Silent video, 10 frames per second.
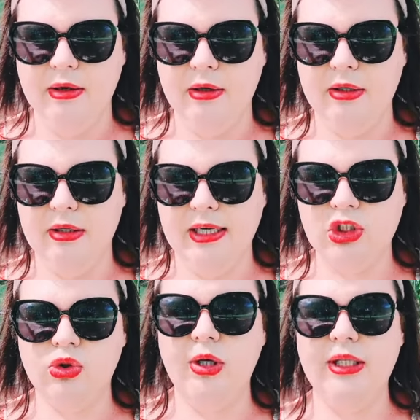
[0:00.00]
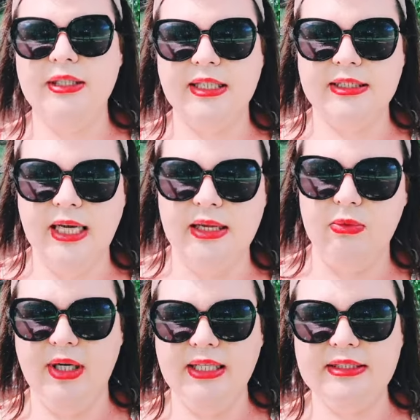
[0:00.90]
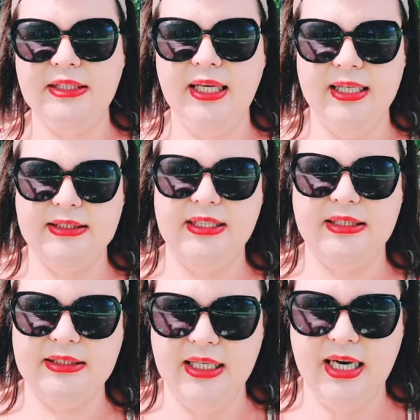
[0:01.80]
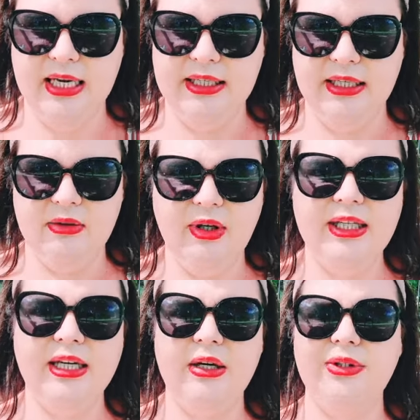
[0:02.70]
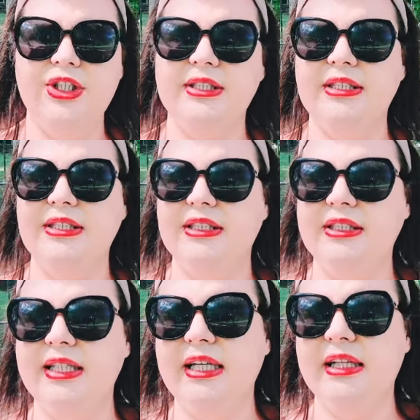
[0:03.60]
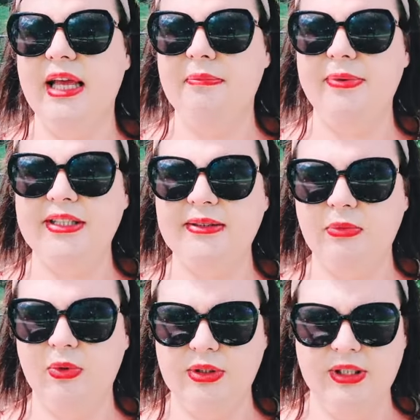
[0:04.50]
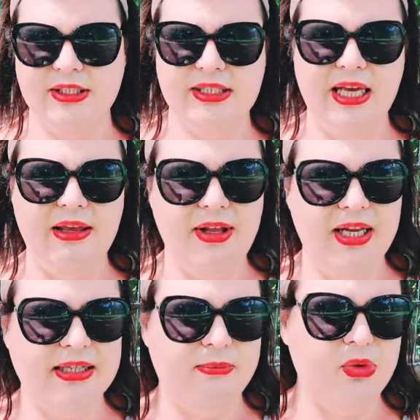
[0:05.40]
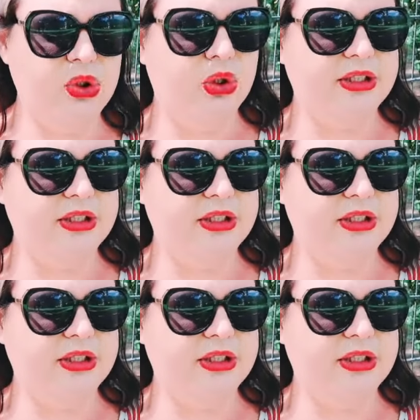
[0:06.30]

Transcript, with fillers: Э, на что они сказали, у нас нет социальной, ну, они, короче, целое письмо составили, там все